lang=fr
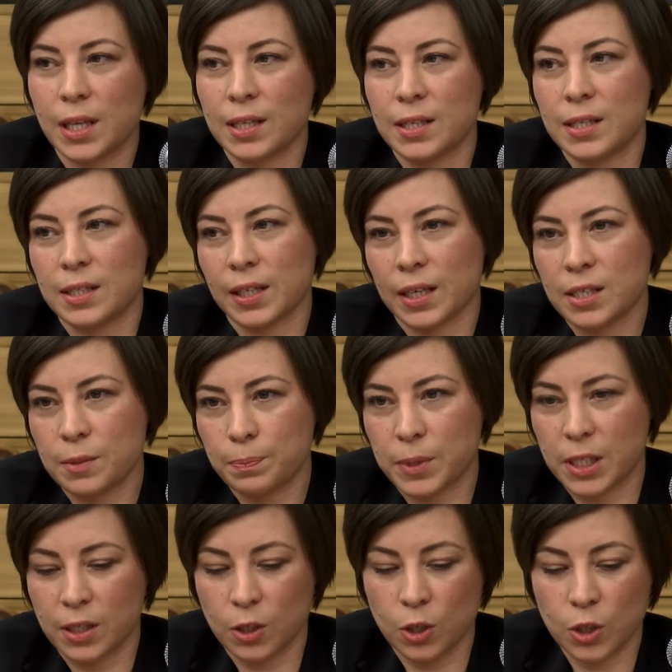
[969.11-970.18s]
la détresse
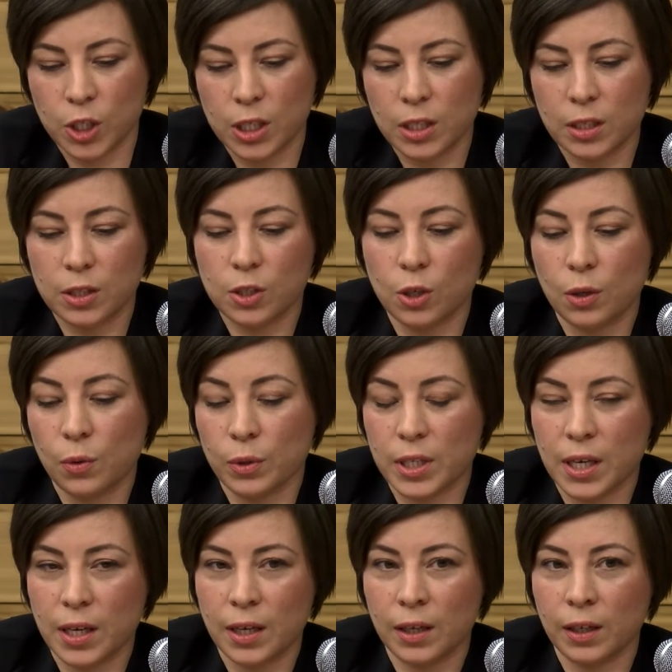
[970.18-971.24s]
psychologique
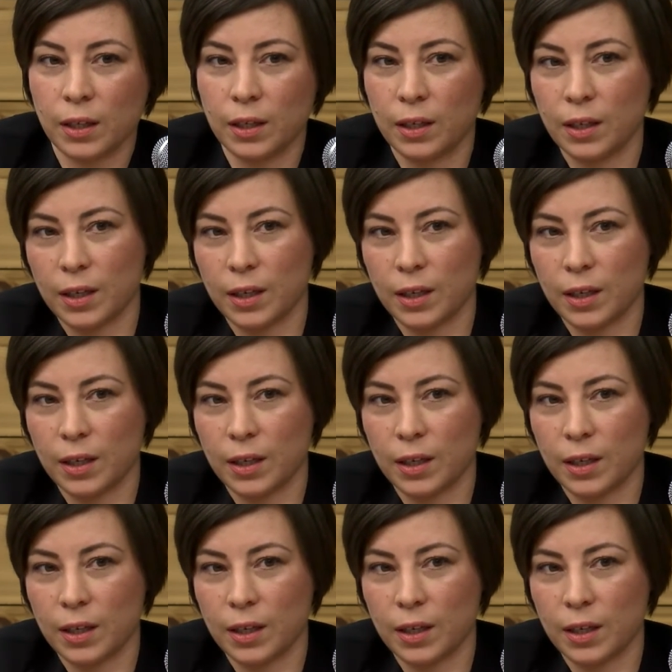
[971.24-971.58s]
secondaire